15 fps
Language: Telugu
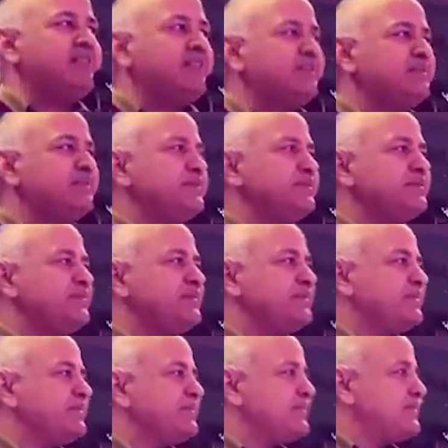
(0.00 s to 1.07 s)
ఆమె పక్కన
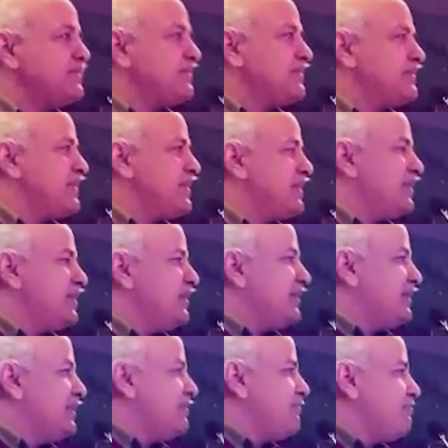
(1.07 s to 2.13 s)
ఉండడం అవసరమని
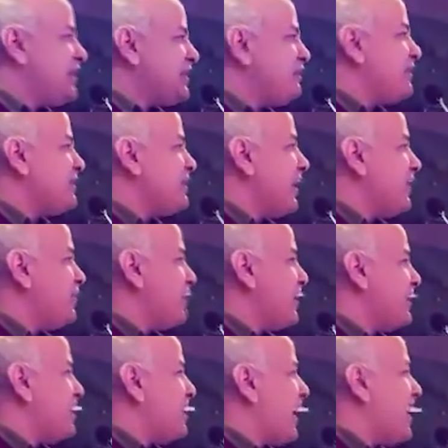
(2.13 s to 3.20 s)
కోరినా
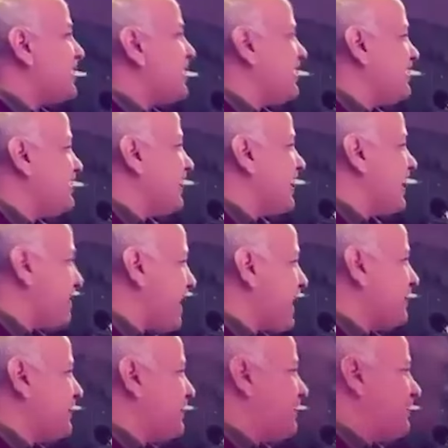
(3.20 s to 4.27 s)
సిసోడియాకు బెయిల్
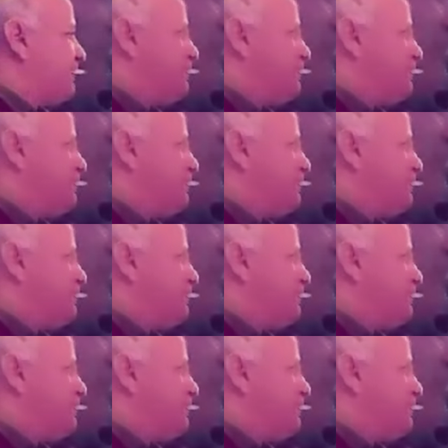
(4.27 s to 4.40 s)
నిరాకరించారు